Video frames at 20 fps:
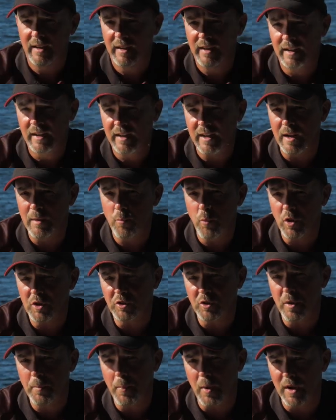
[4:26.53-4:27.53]
Hein. Quand le
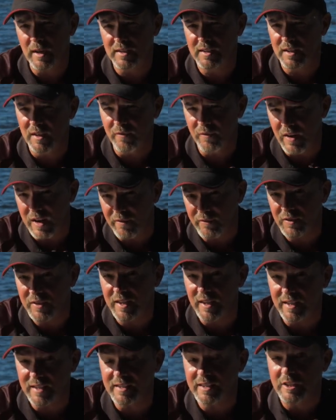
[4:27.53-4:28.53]
poisson n'est pas actif, la
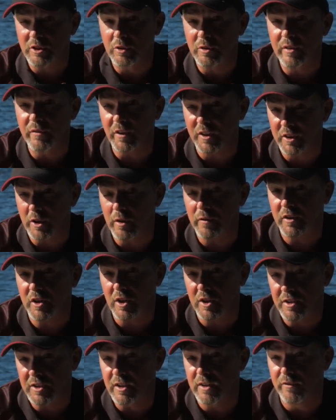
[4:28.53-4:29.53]
vitesse, c'est un des facteurs avec
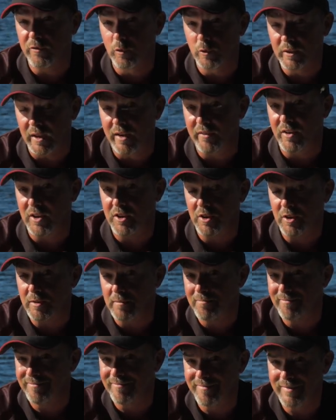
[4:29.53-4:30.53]
lesquels il faut travailler.
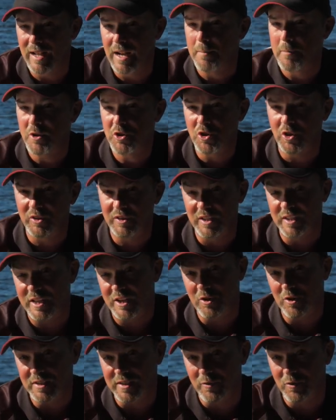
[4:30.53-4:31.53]
Dans la majorité des
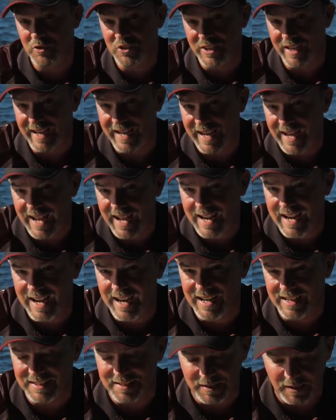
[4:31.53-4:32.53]
cas, ça veut dire
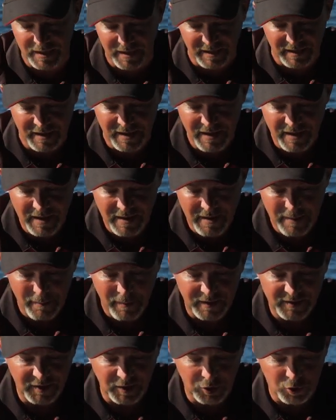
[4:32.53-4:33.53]
ralentir.
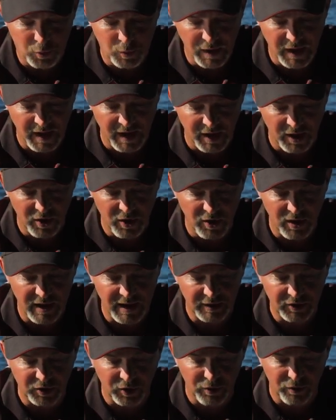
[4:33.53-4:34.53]
Mais cette cuillère-là,
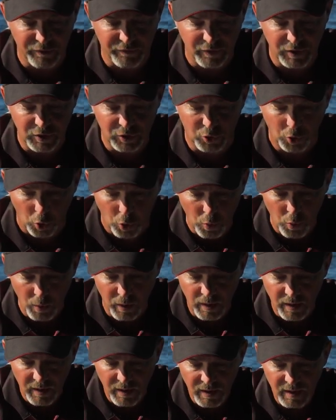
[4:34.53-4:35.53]
la Trophée 2,
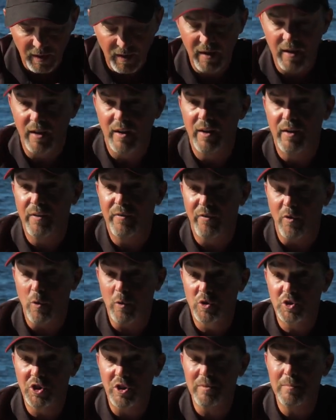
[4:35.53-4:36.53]
euh,
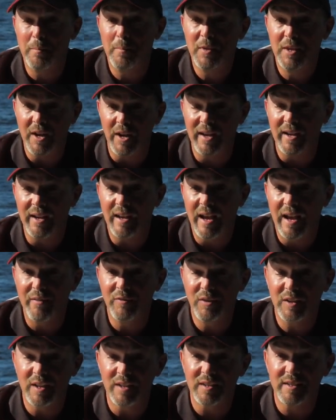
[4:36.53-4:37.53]
fonctionne bien à
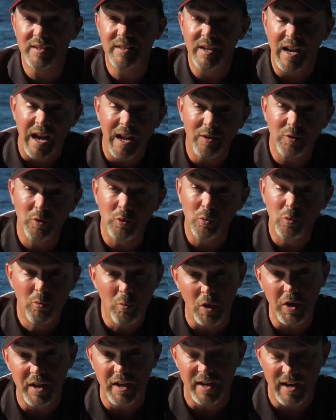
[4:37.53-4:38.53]
vitesse lente ou
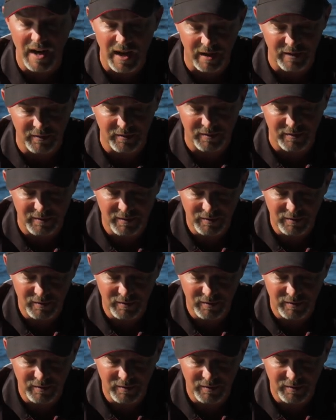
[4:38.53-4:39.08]
moyenne lente.